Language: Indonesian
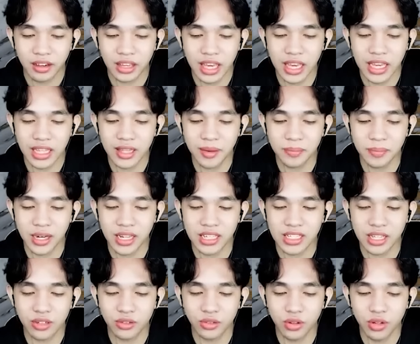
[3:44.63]
Oke kita
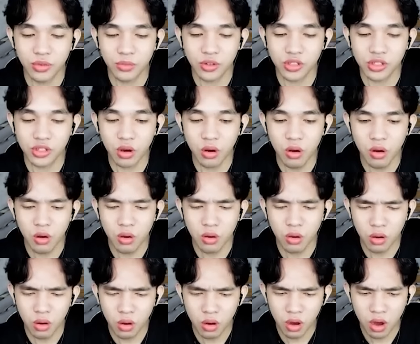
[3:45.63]
periksa dulu mos. Oh,
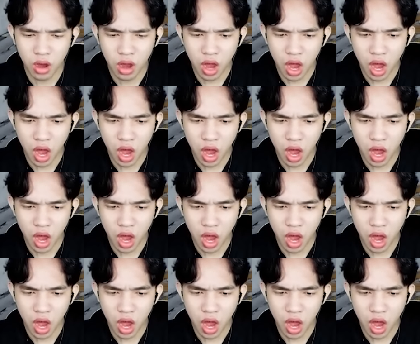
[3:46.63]
oh.